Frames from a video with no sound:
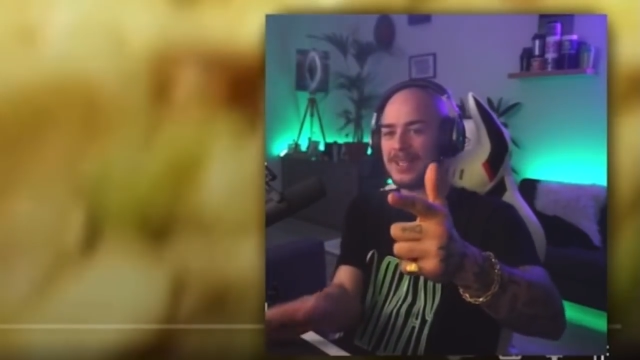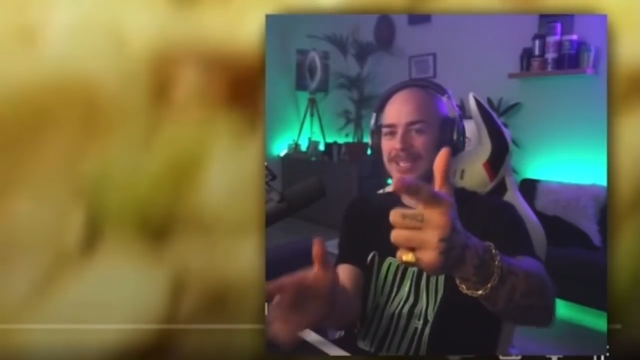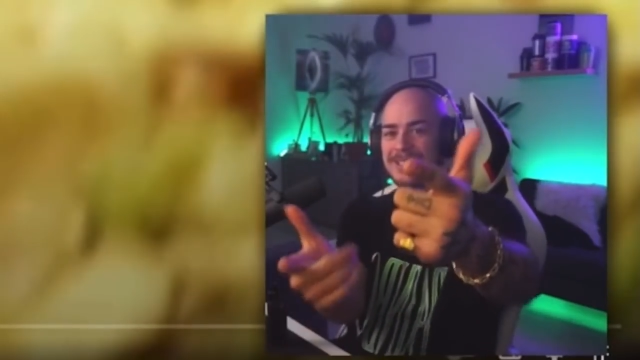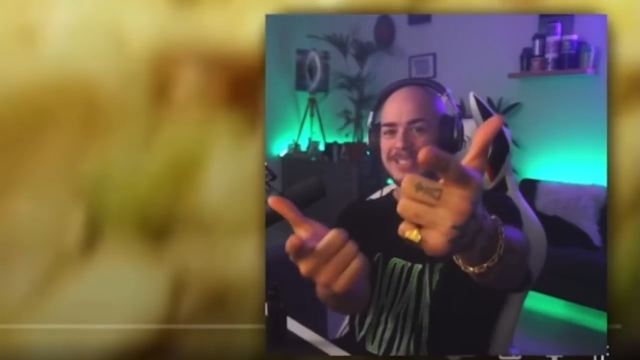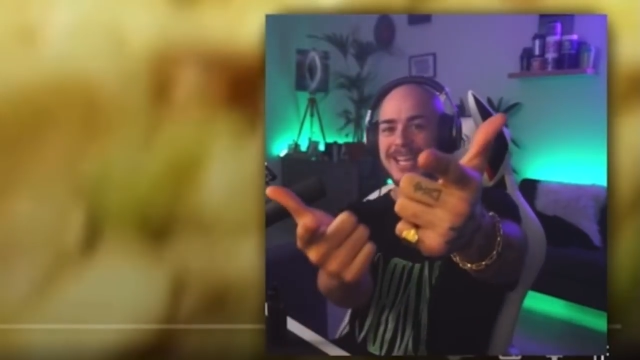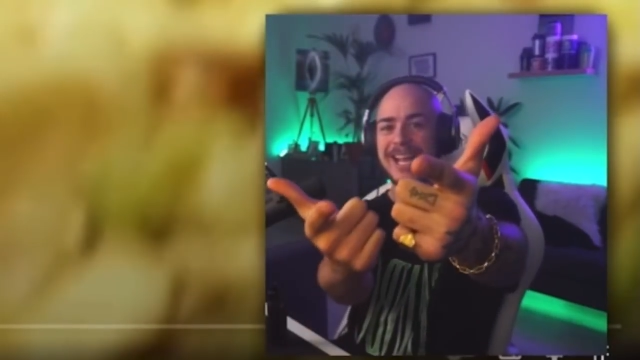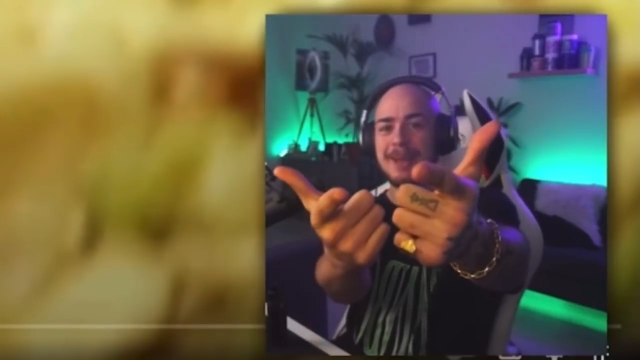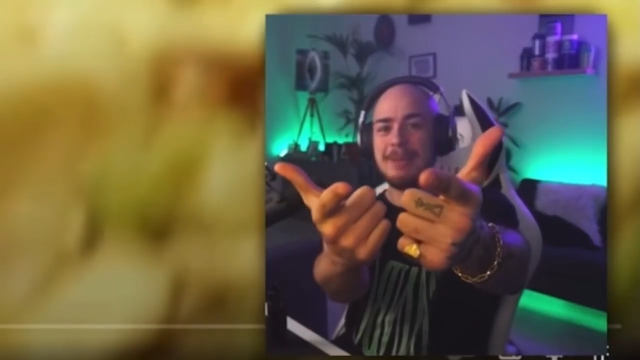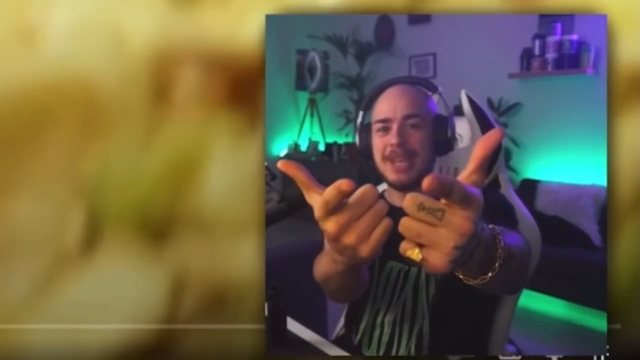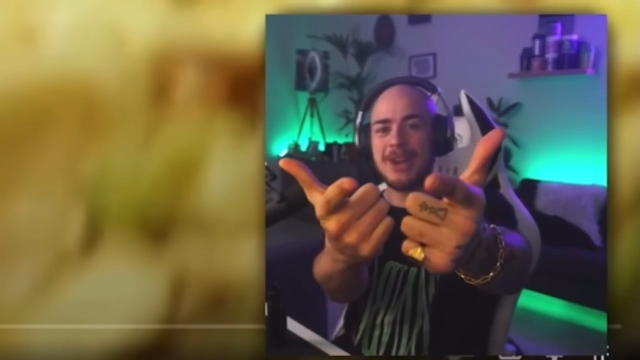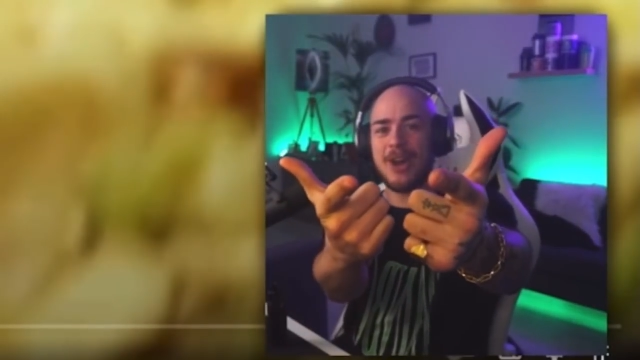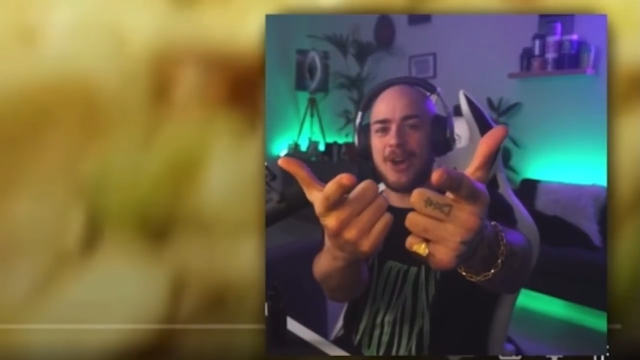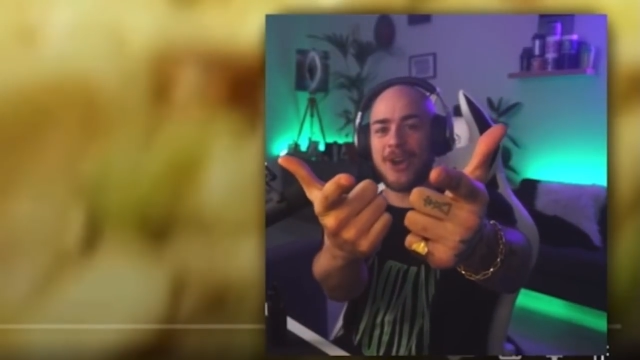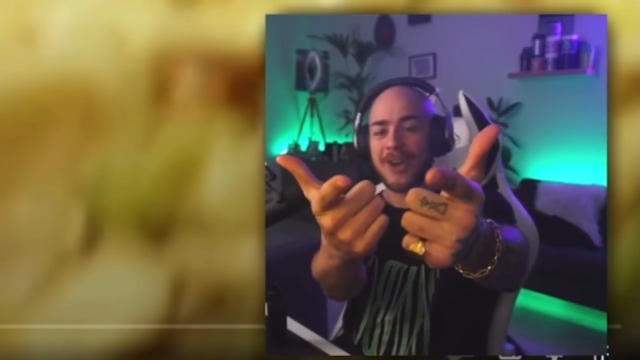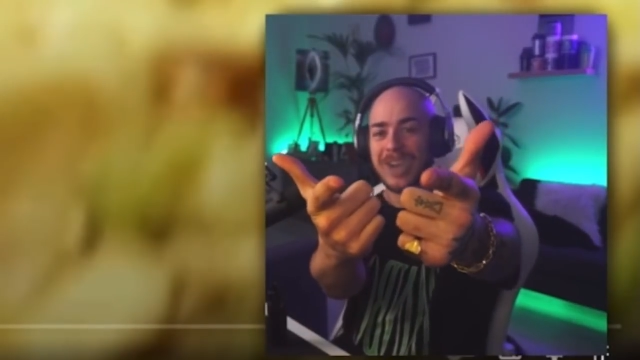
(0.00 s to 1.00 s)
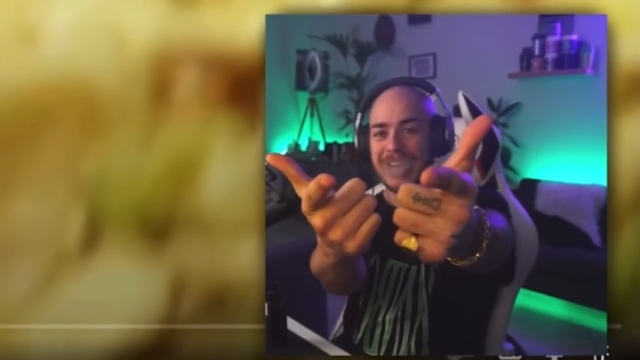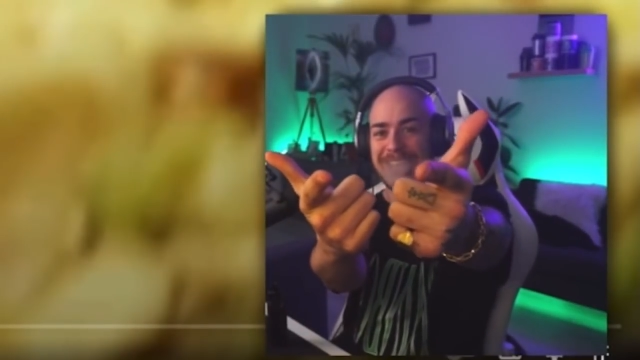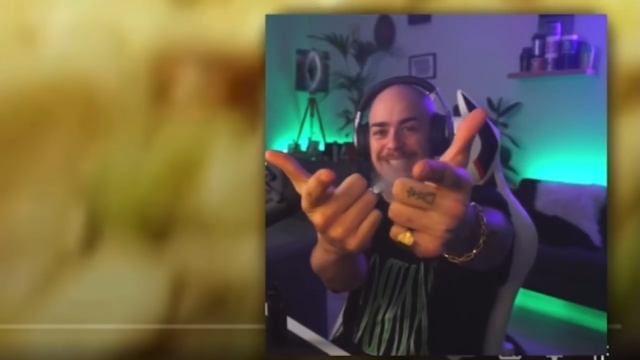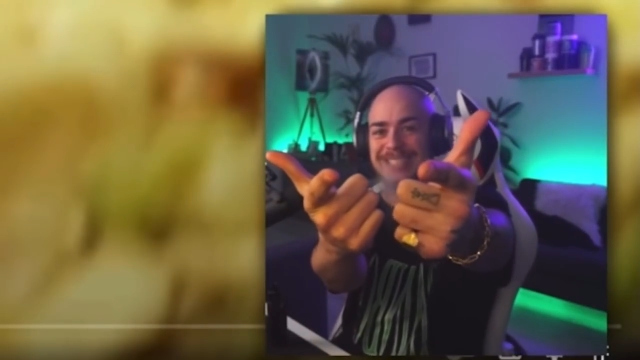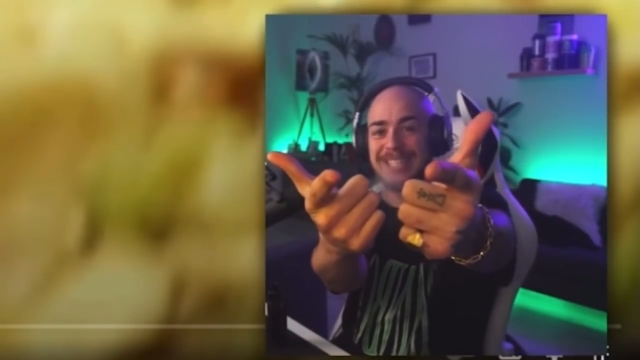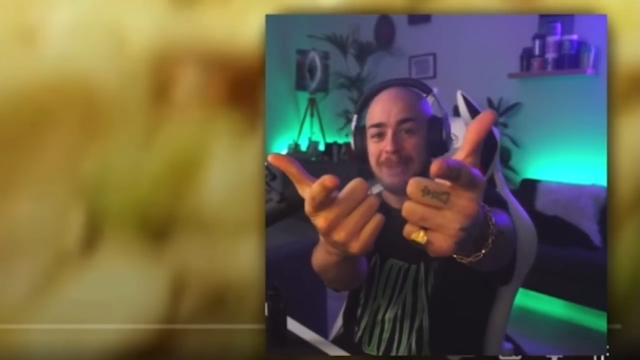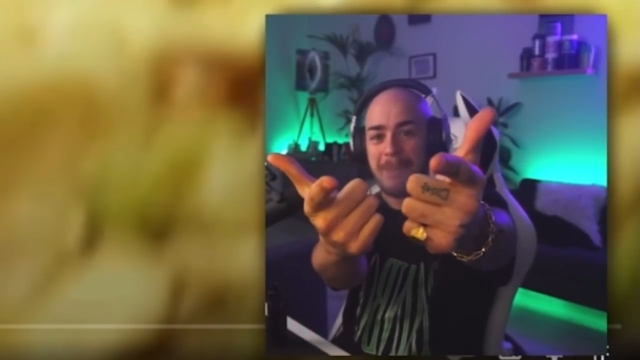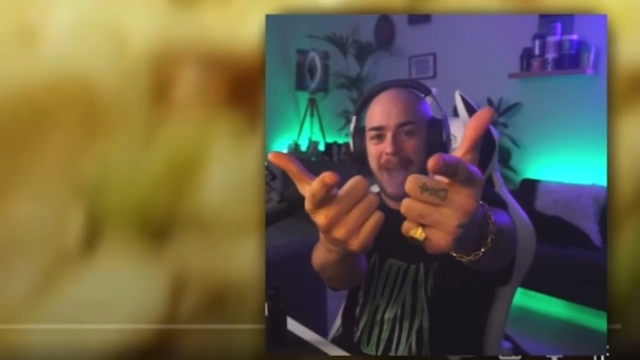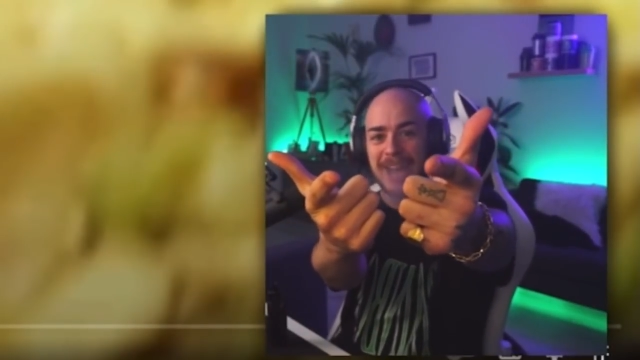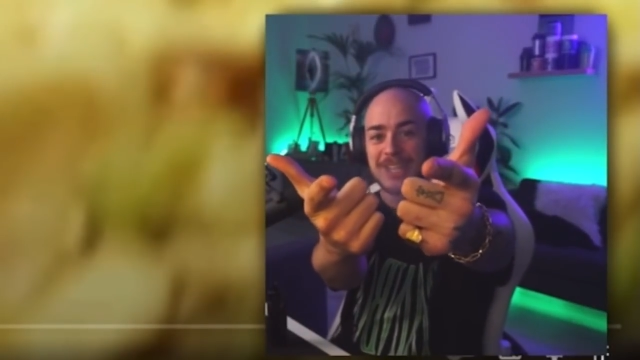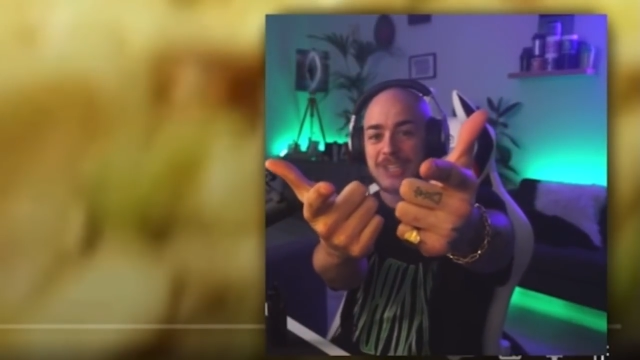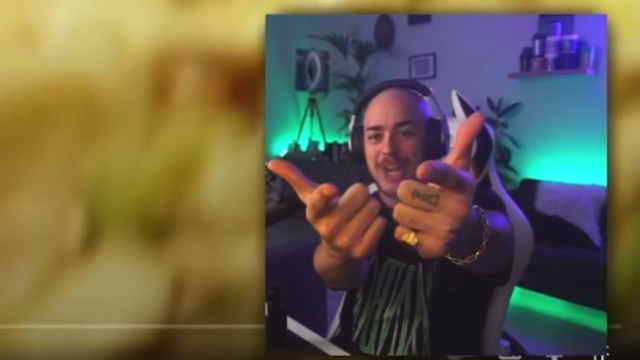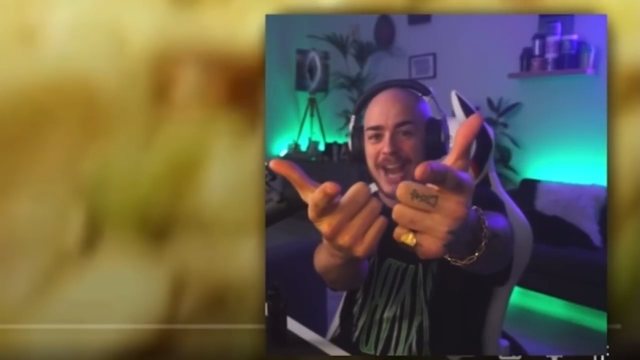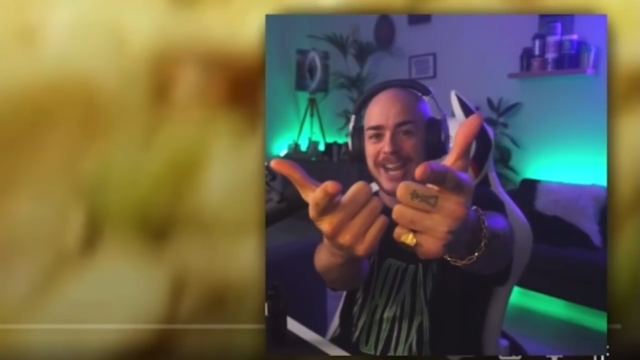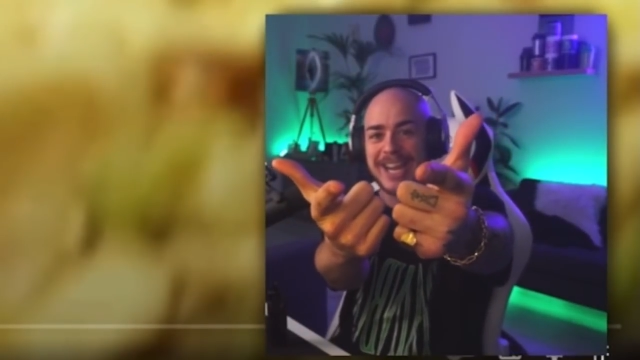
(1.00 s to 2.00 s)
Te camino! E si
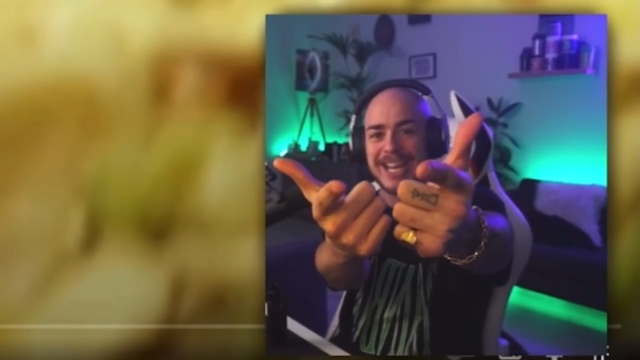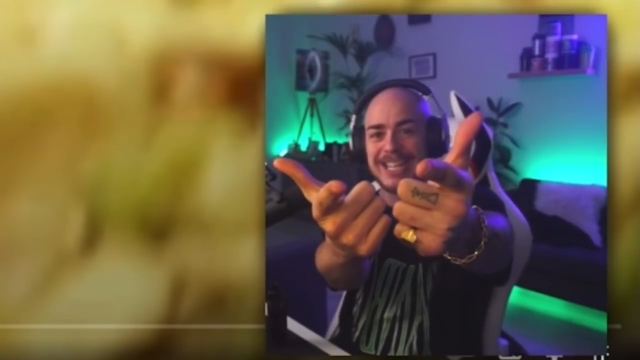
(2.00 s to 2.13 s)
mangia anche